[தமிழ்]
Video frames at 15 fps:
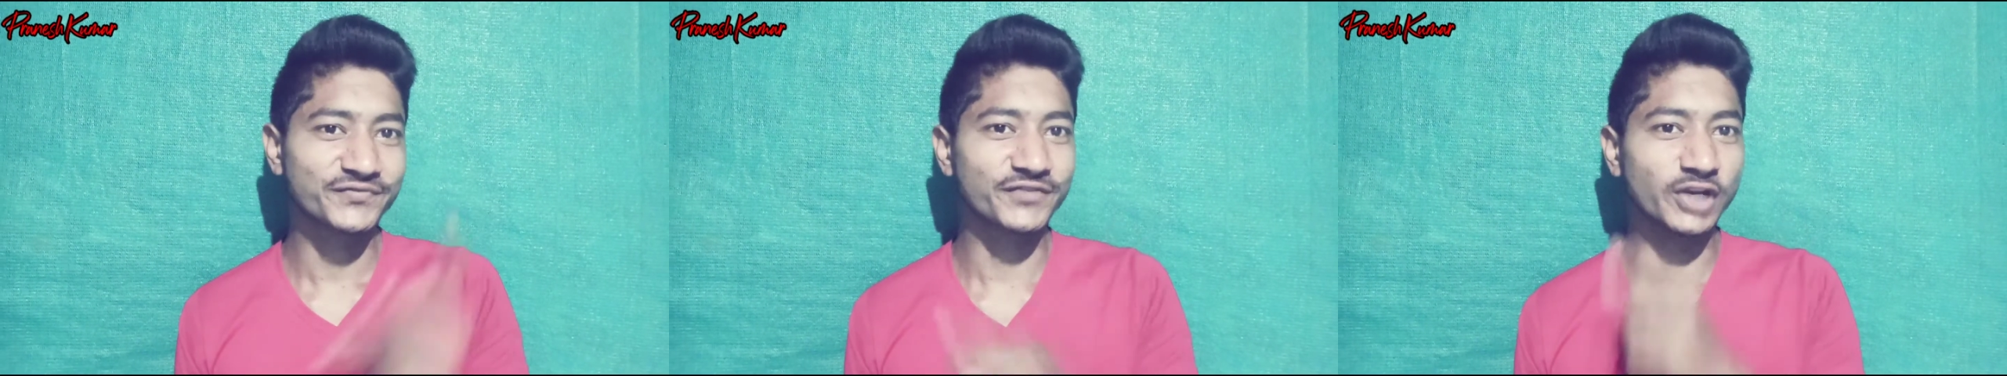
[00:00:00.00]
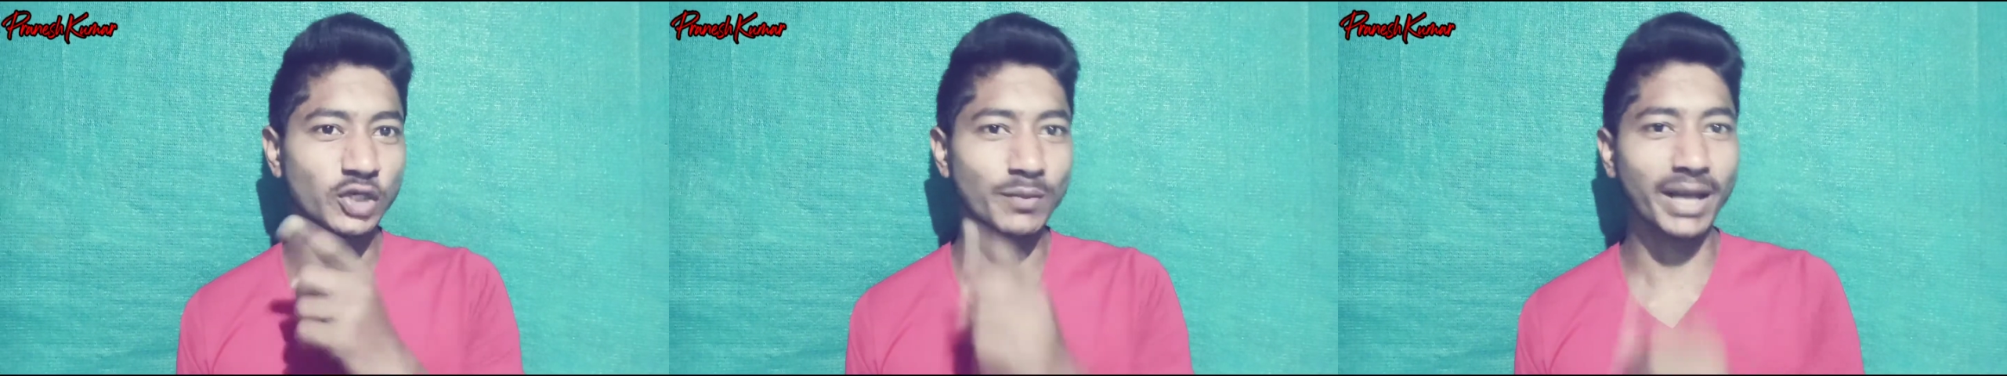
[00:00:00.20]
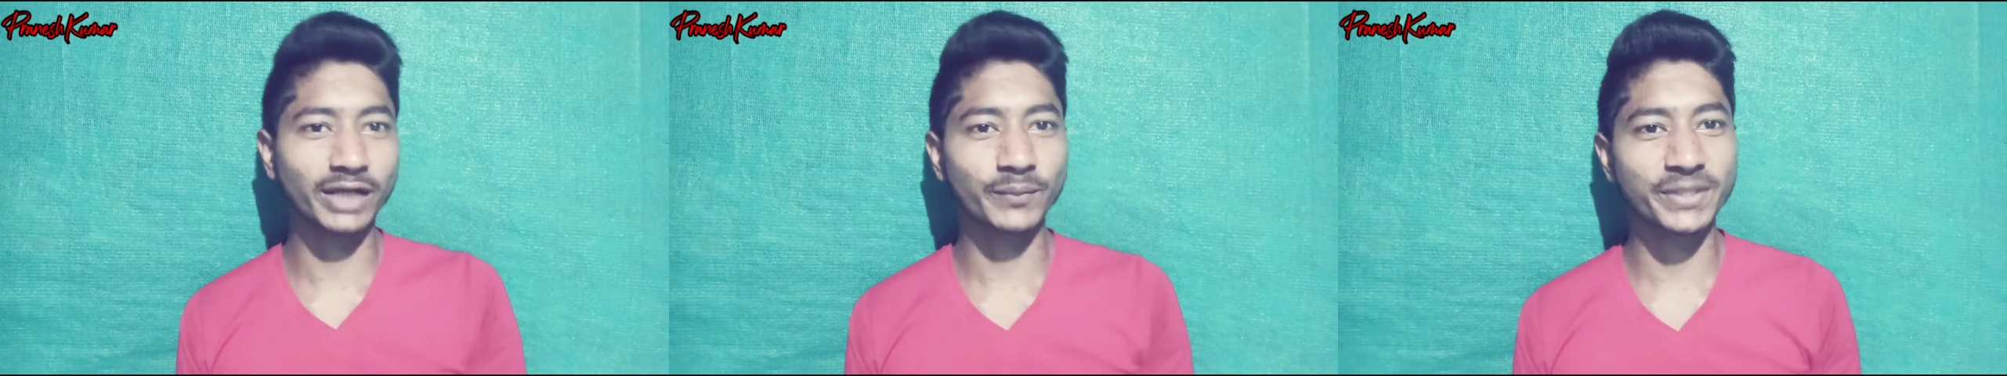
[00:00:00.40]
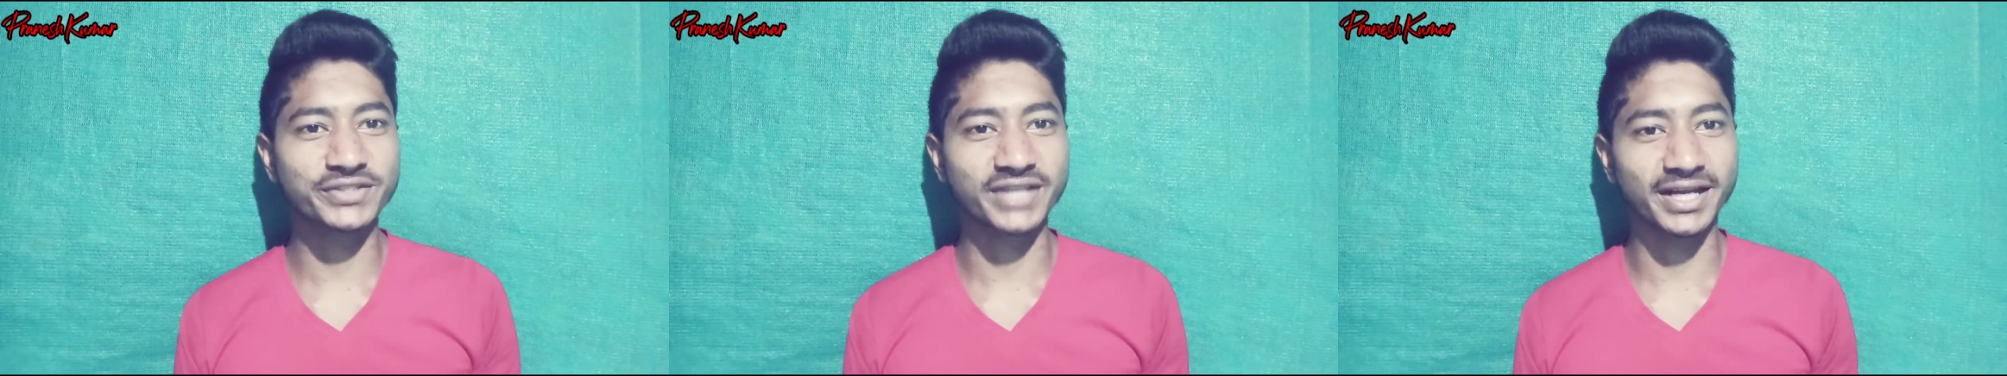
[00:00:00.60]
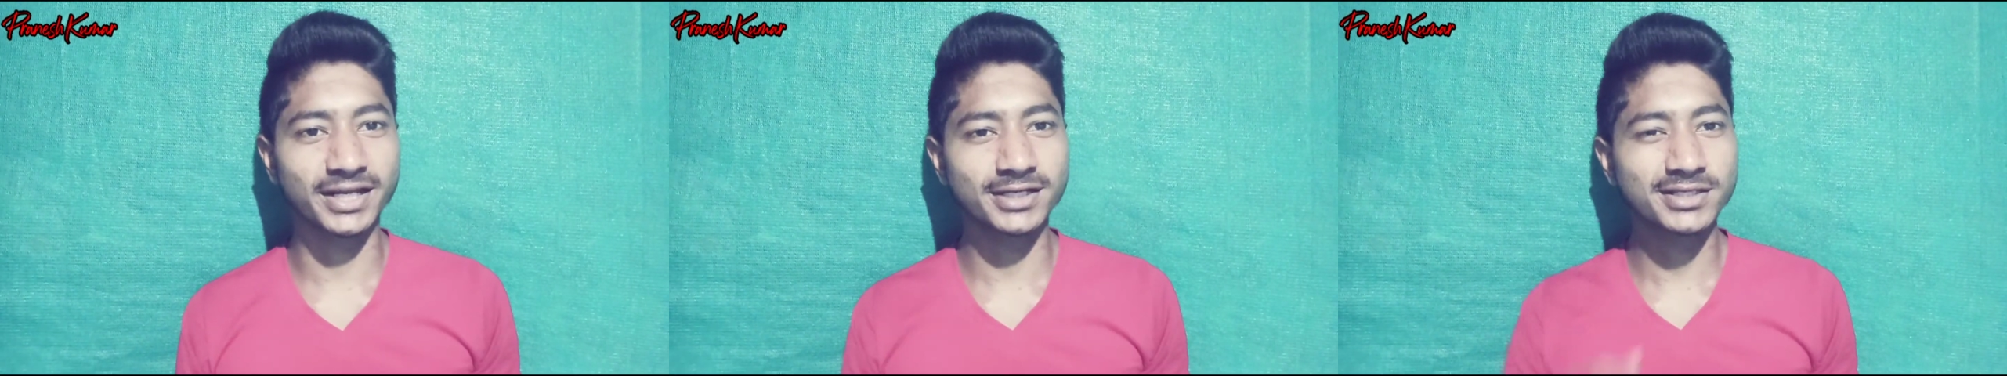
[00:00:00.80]
வெல்கம் பேக் டு மை
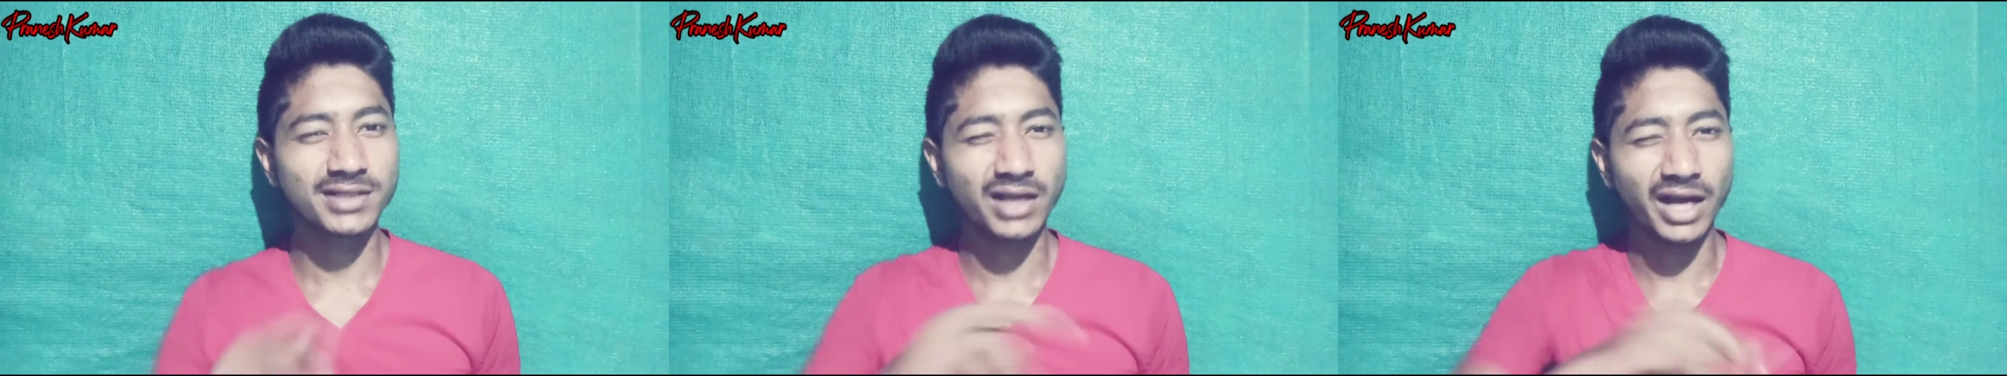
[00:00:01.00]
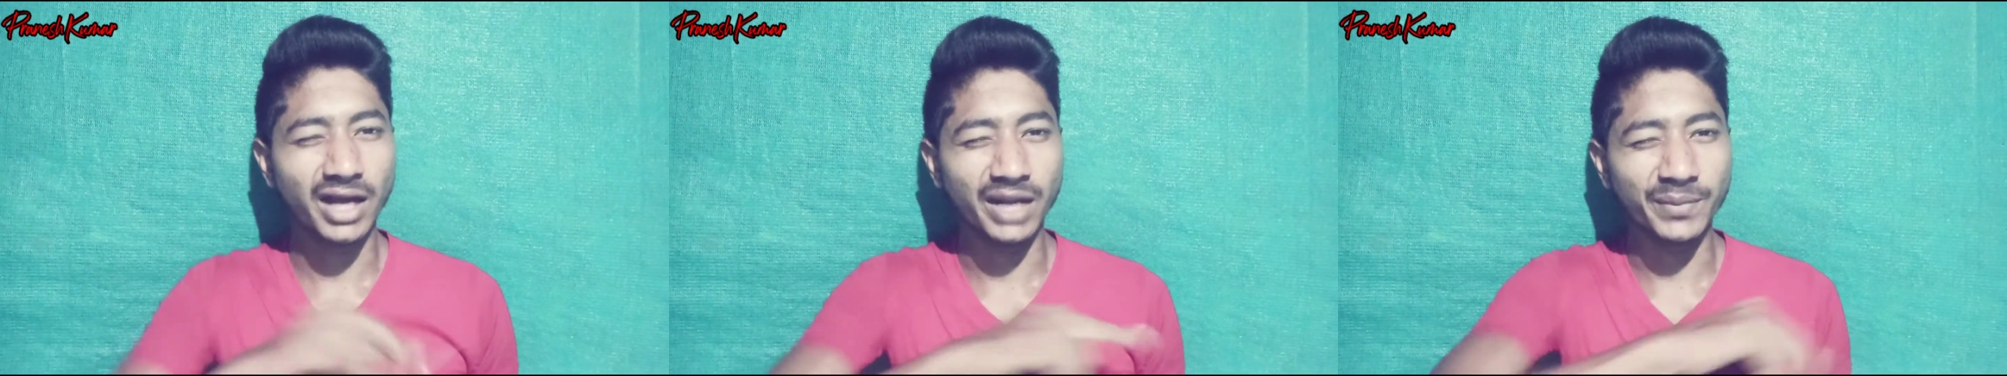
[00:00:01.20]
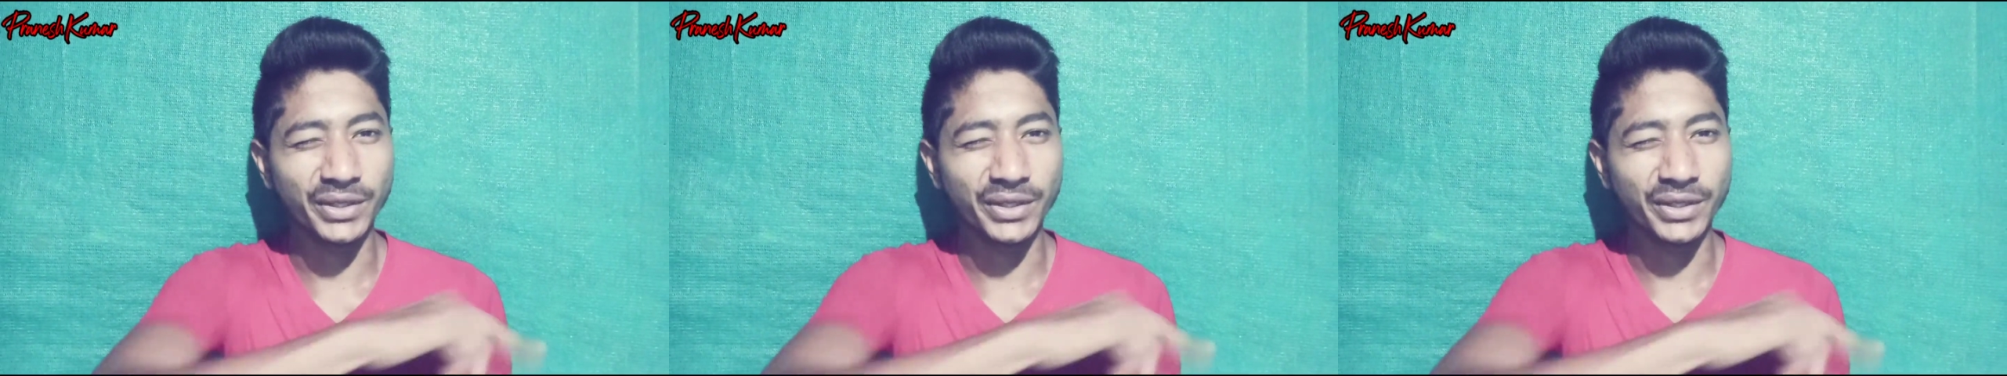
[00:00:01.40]
சேனல் அண்ட்